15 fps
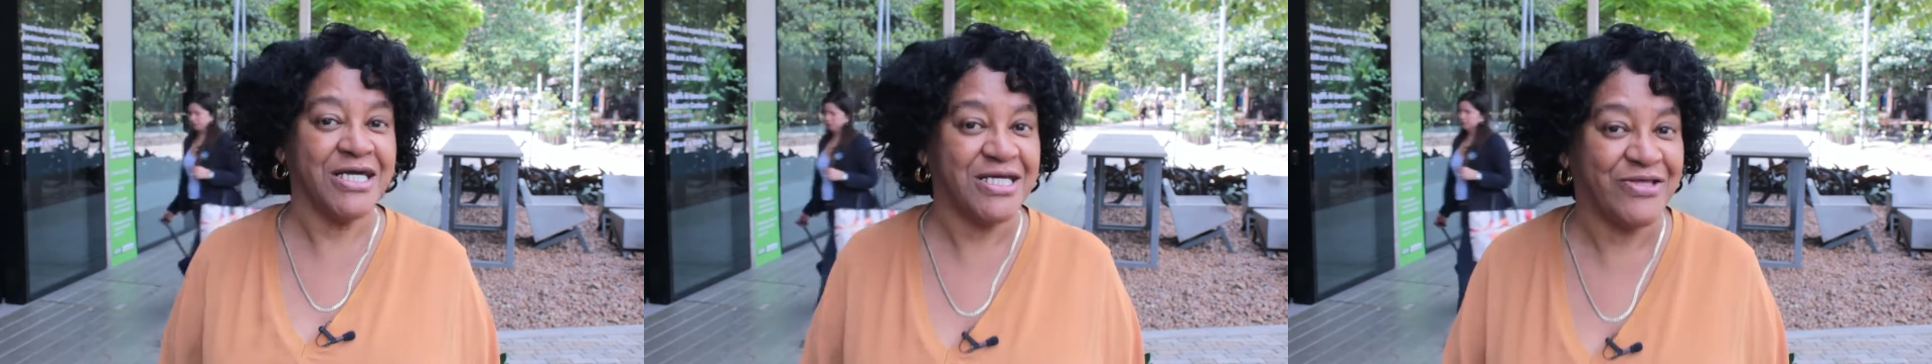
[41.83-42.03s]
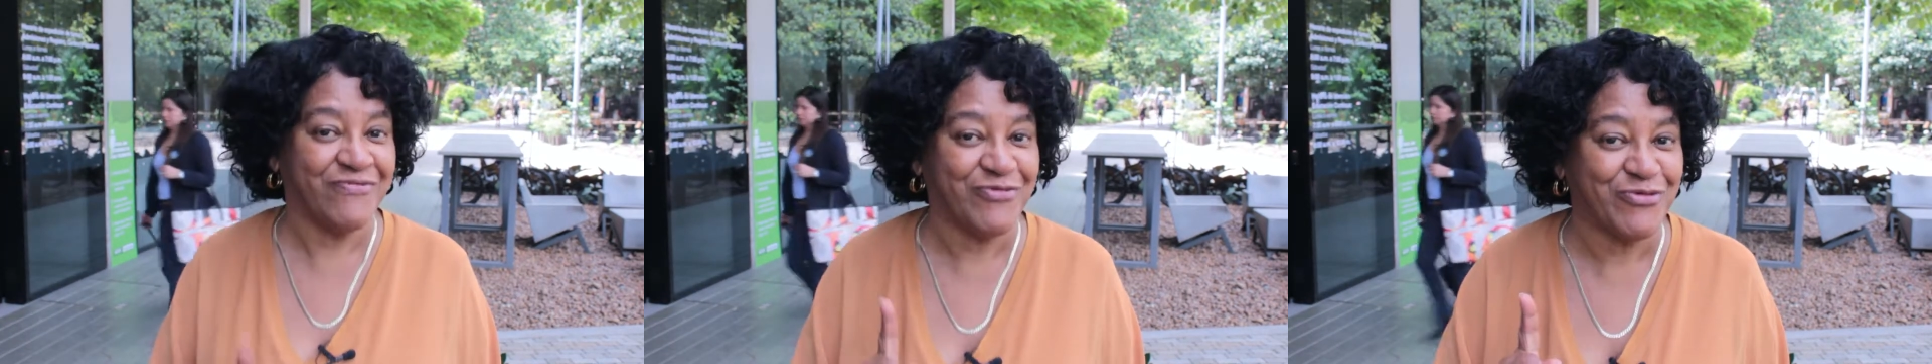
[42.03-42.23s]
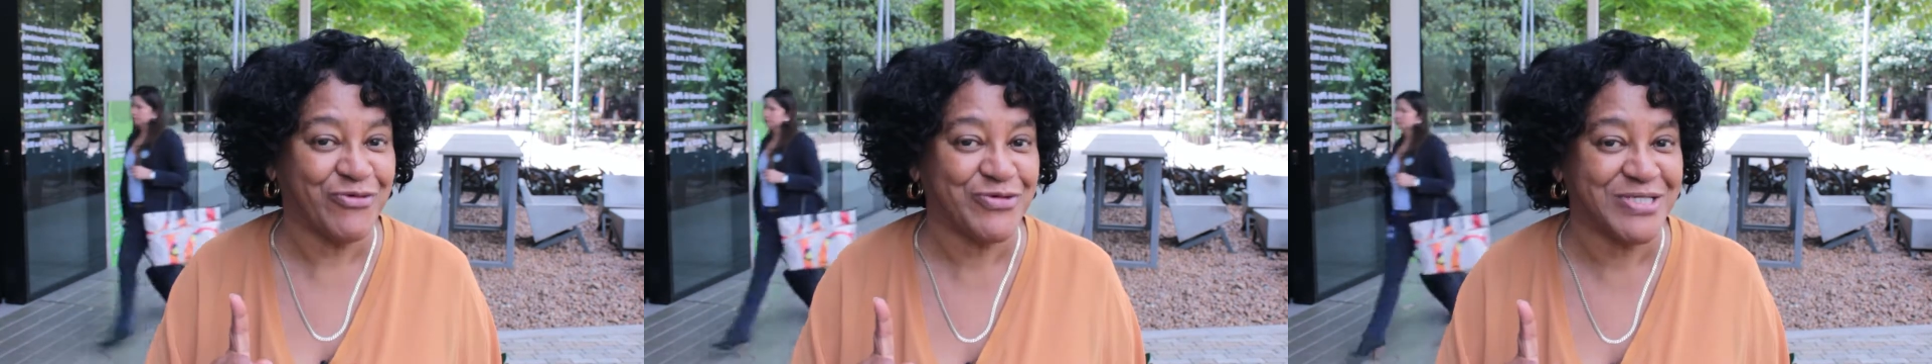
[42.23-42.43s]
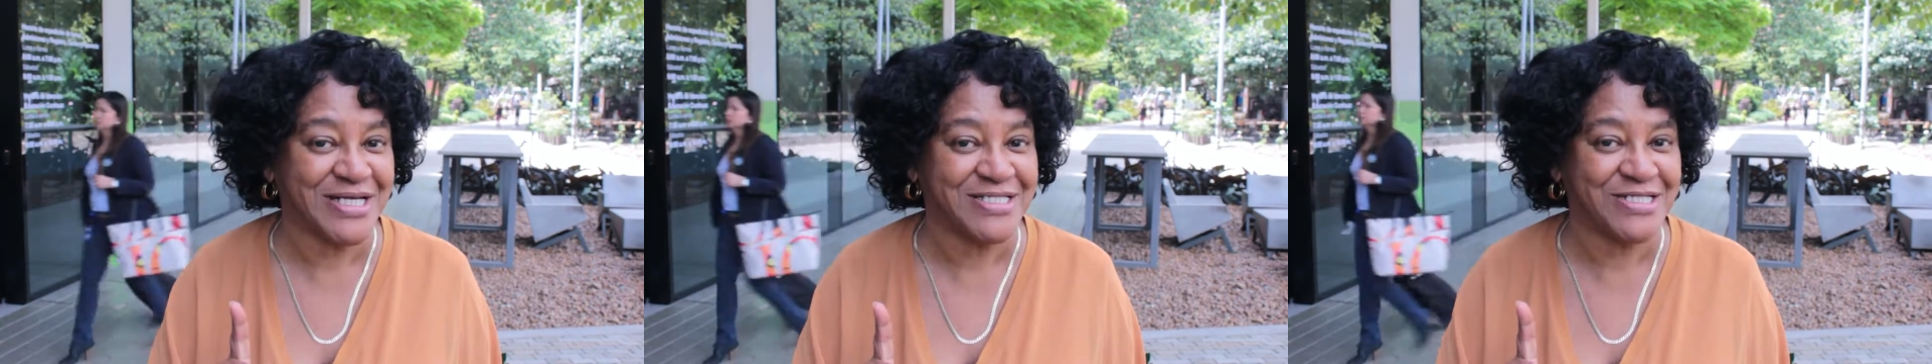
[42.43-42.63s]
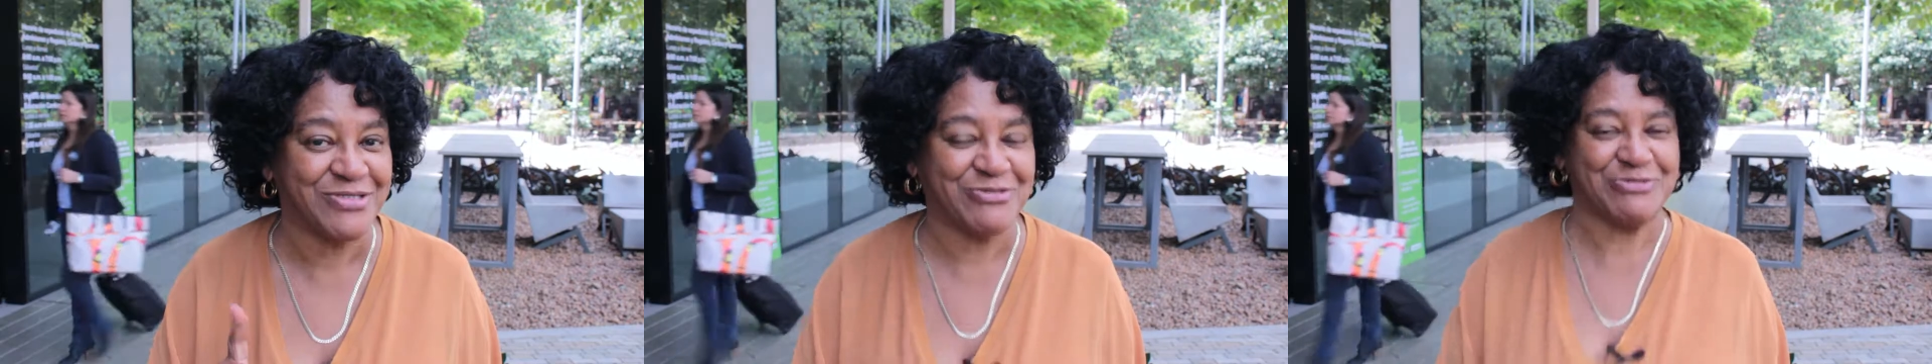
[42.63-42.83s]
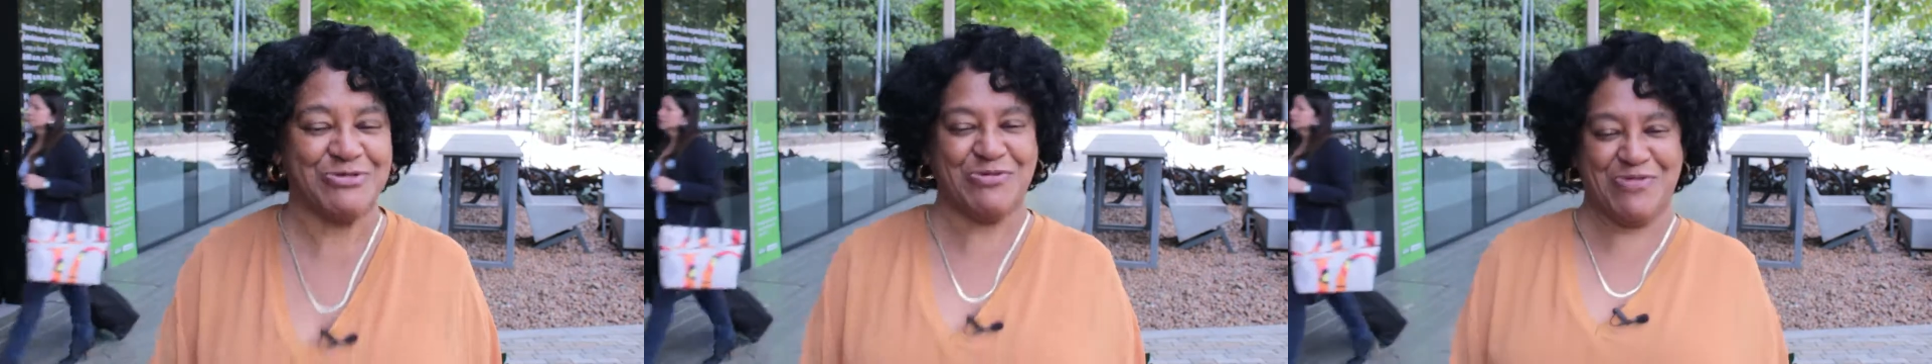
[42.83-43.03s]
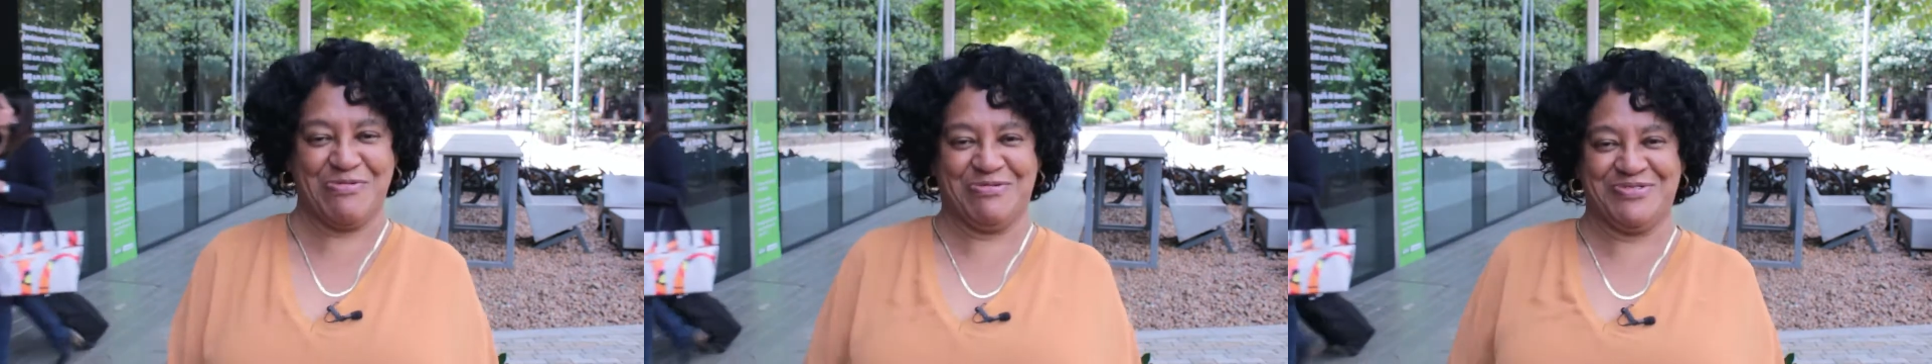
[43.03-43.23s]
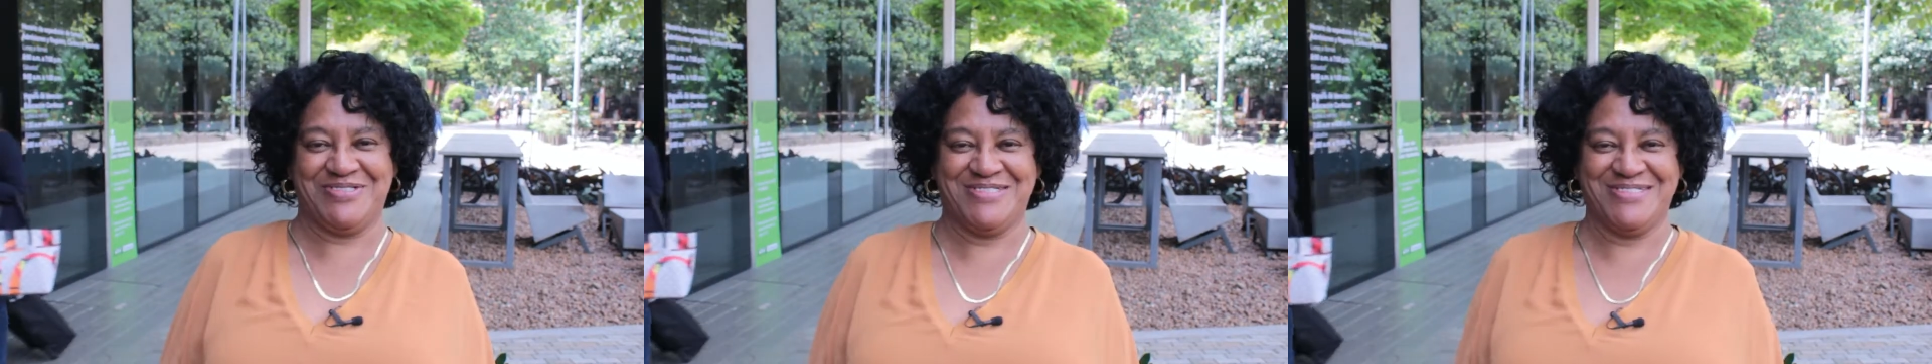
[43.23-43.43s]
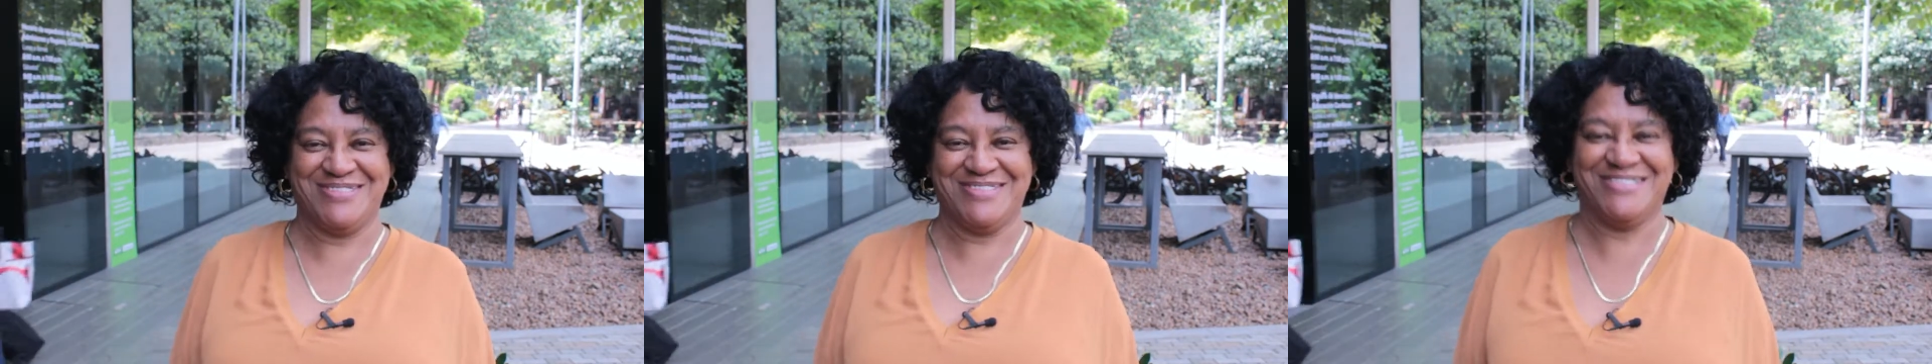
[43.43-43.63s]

y de futuros éxitos. Nos vemos.